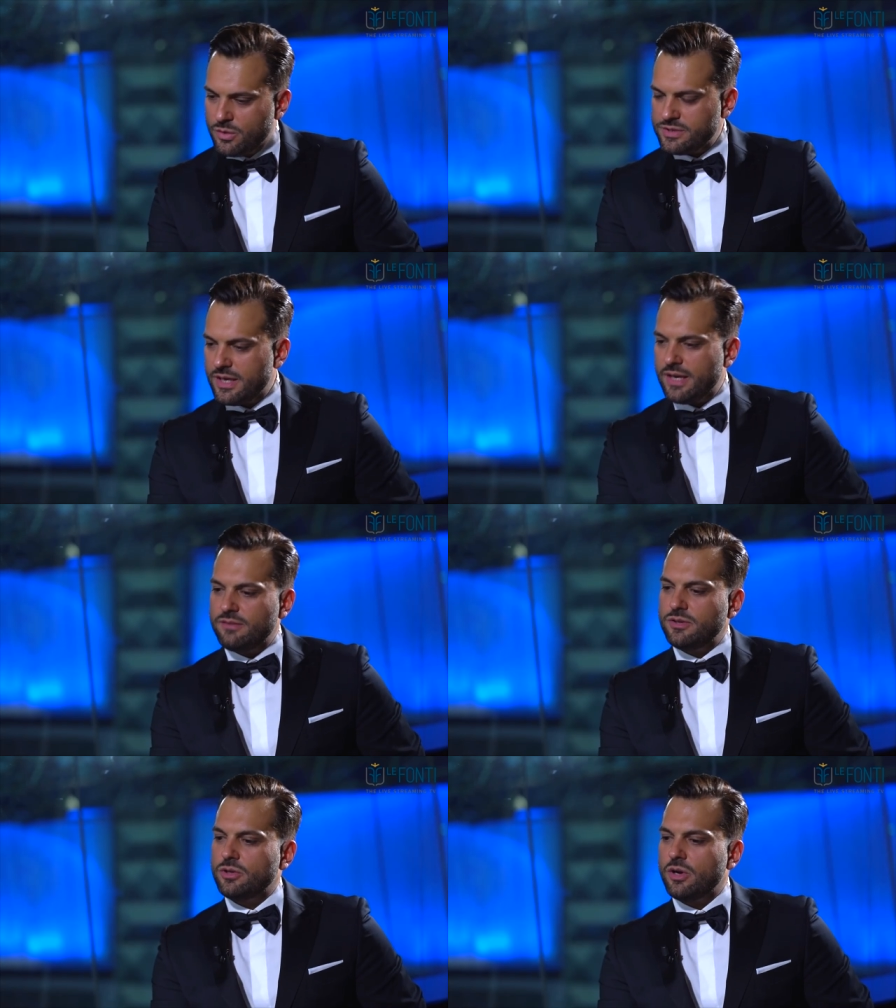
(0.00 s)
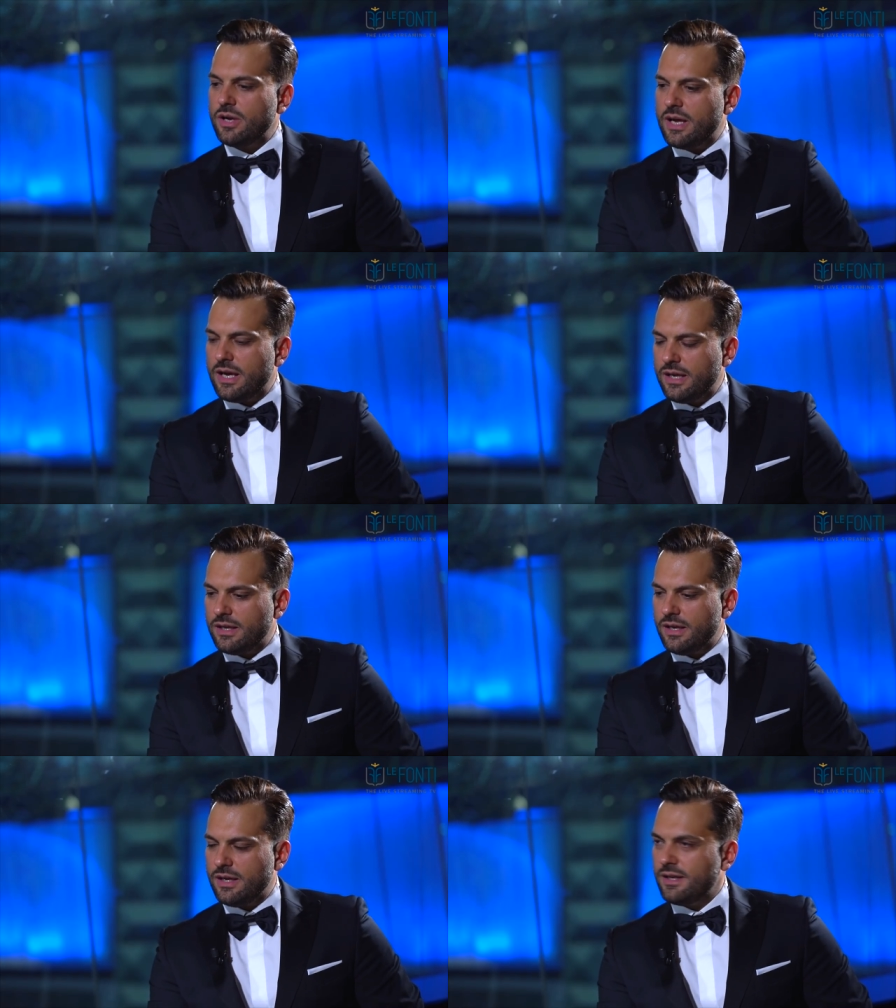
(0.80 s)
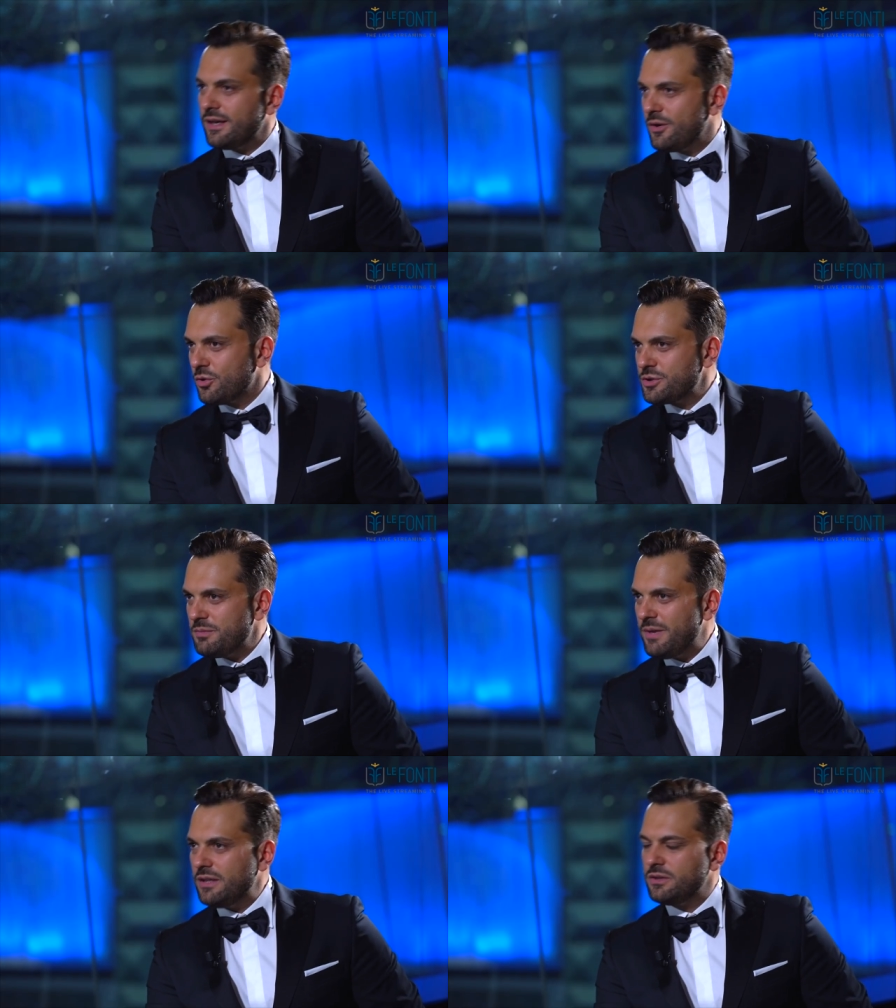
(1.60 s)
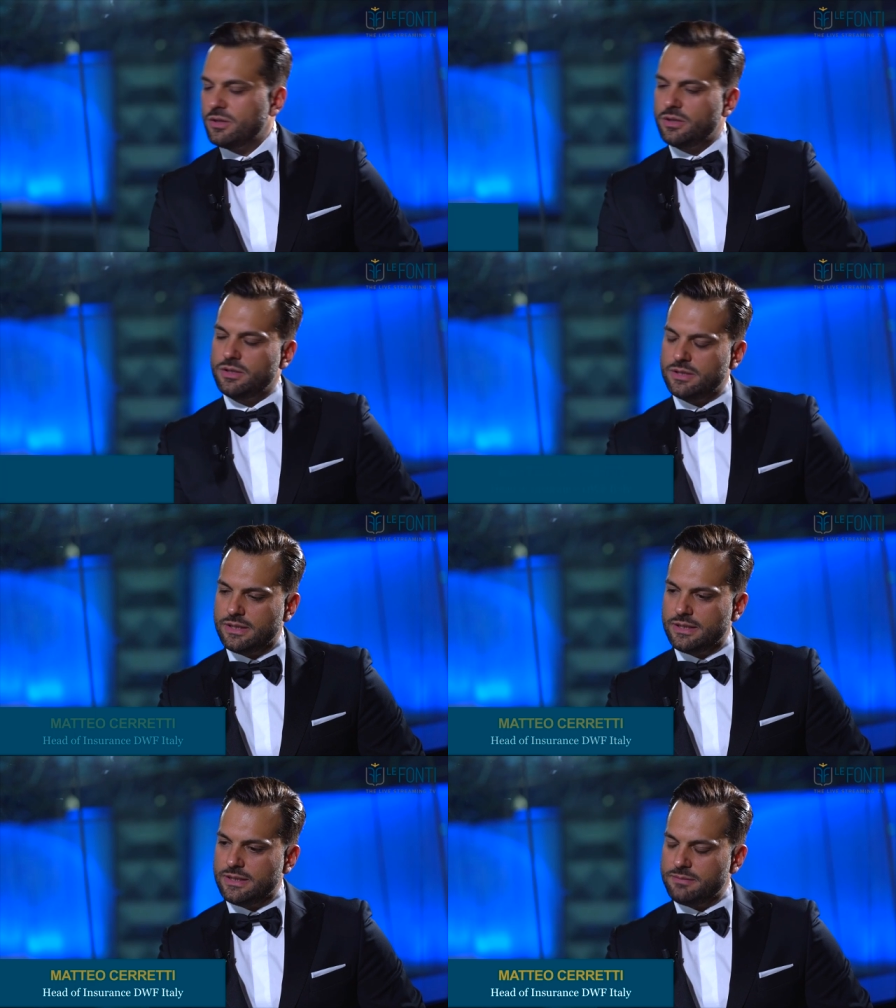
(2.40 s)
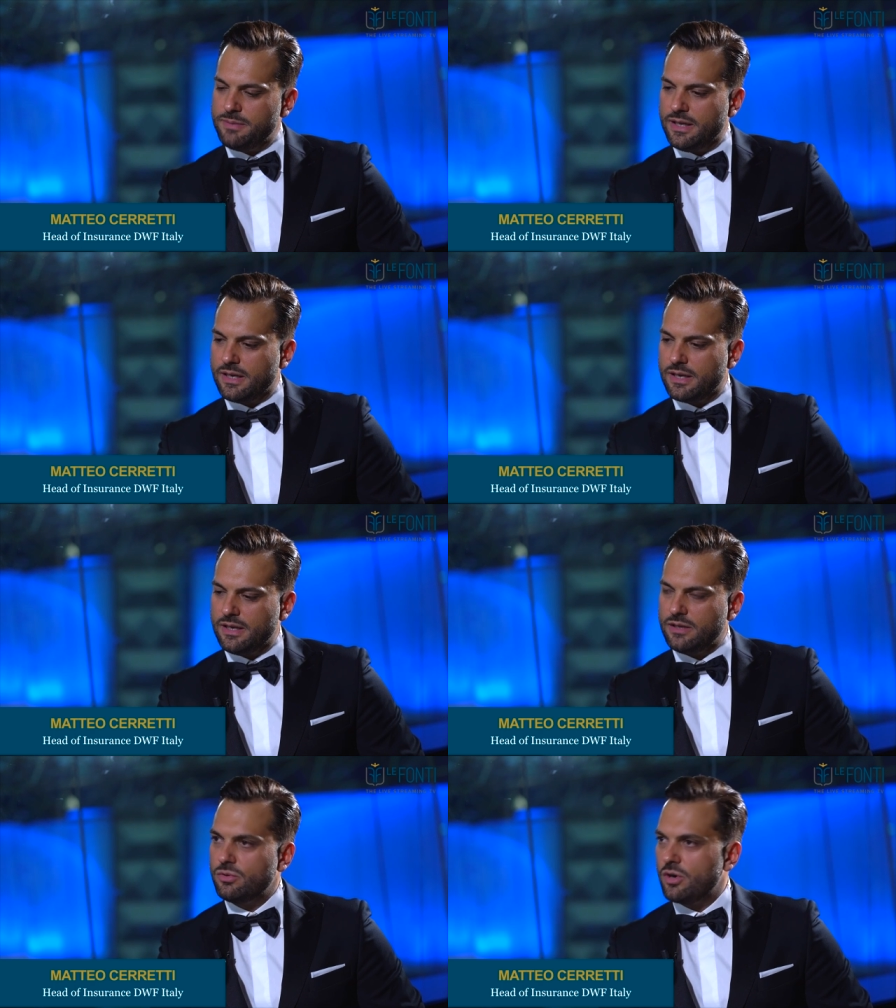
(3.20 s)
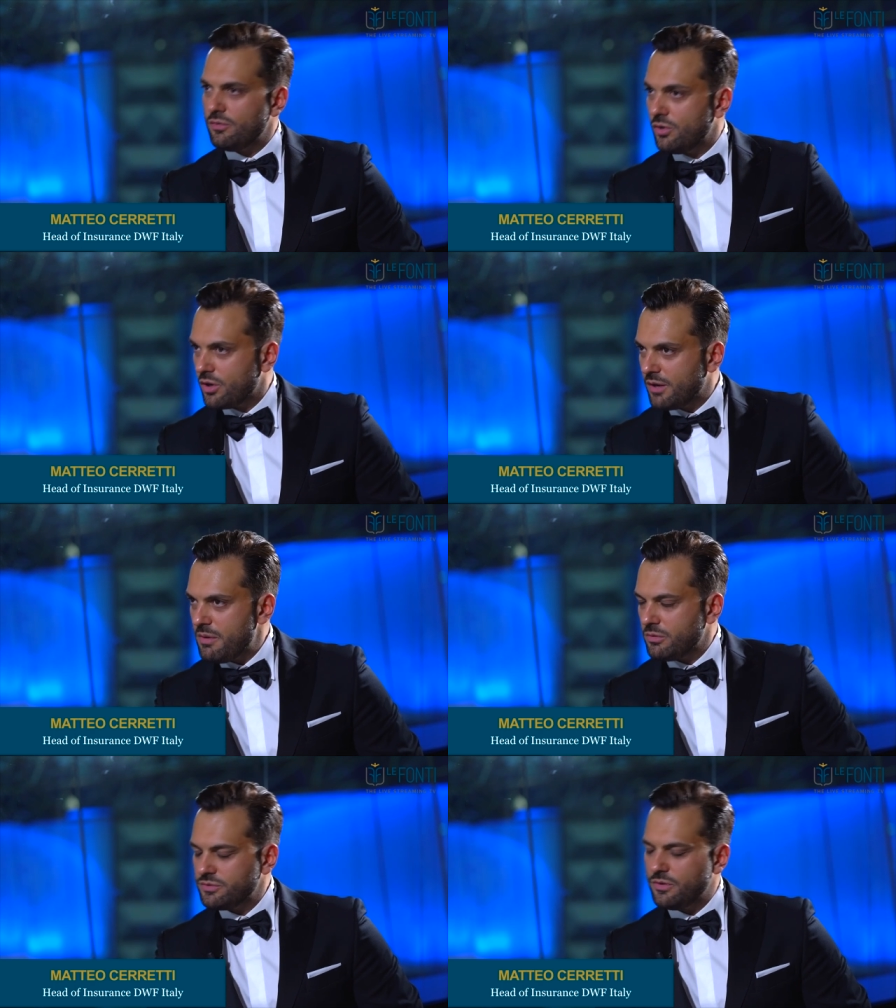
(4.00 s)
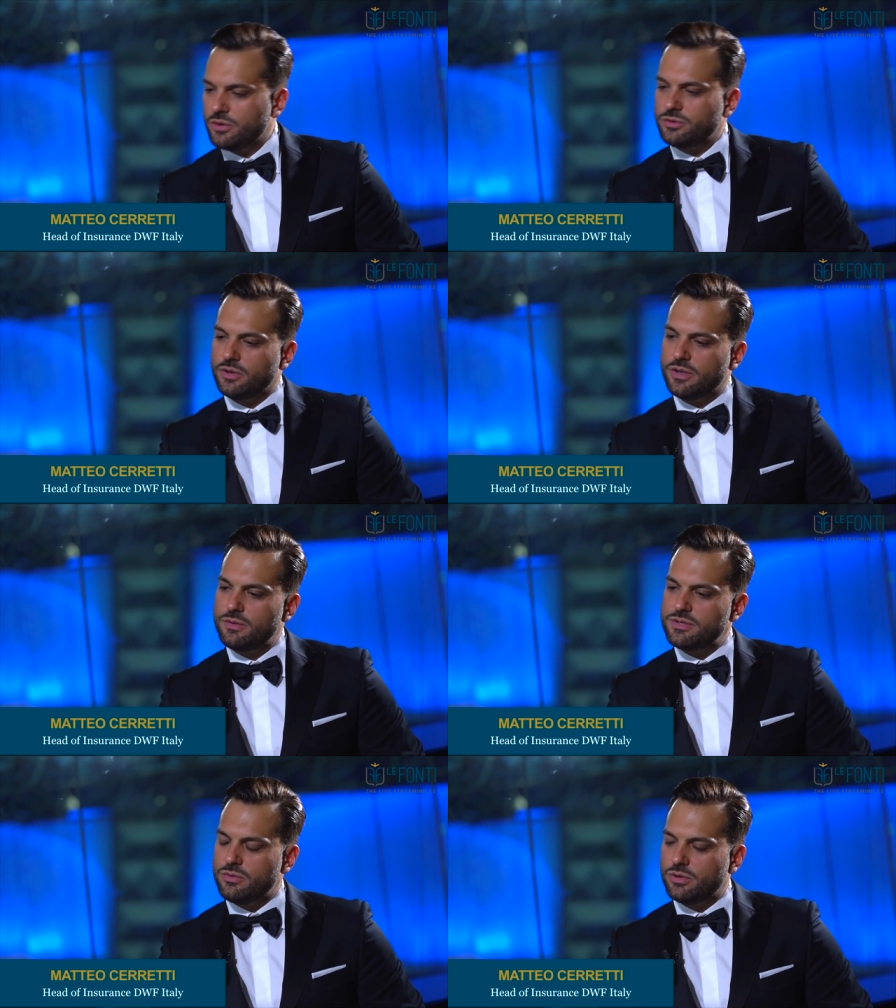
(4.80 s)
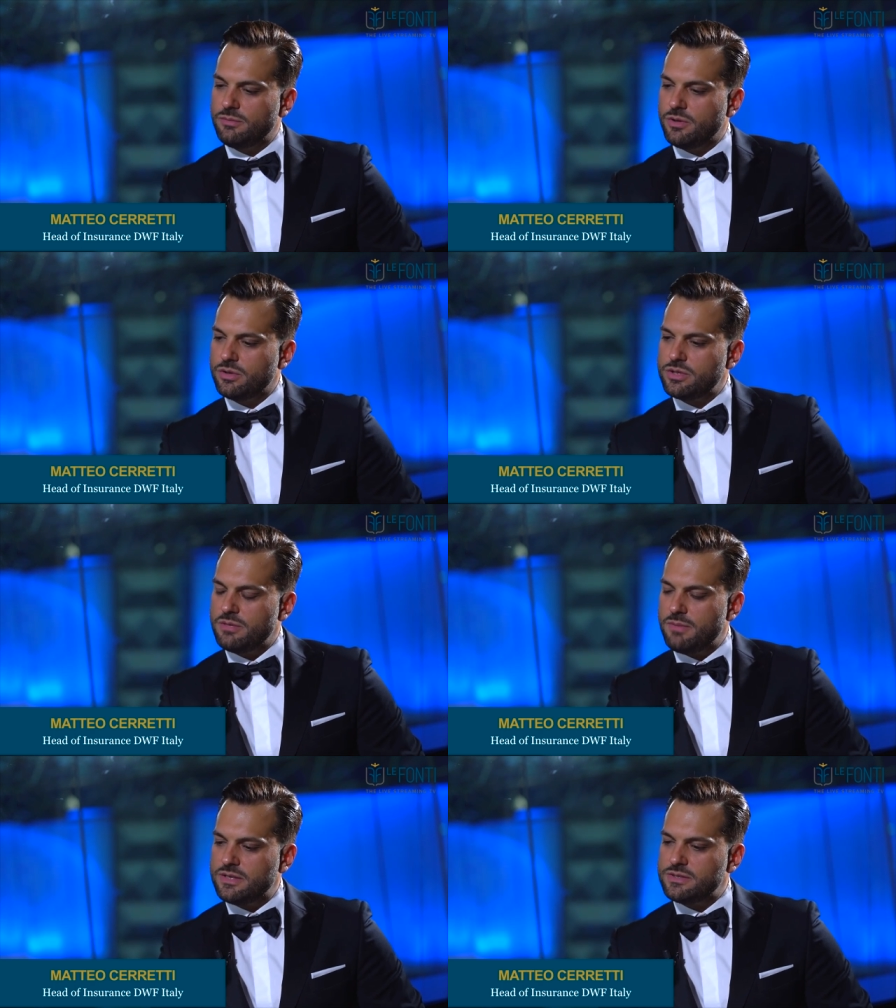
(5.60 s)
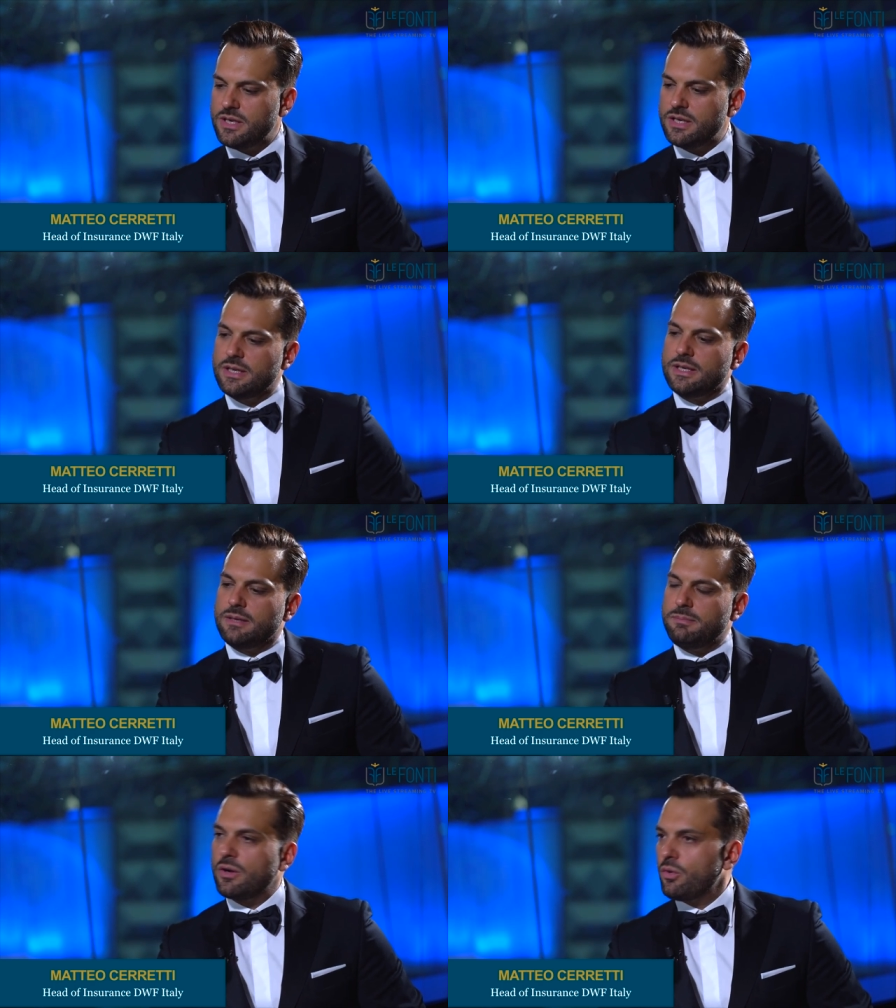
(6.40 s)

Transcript: Questa vittoria è il riconoscimento eh, per il duro lavoro che abbiamo svolto in questi ultimi 12 mesi per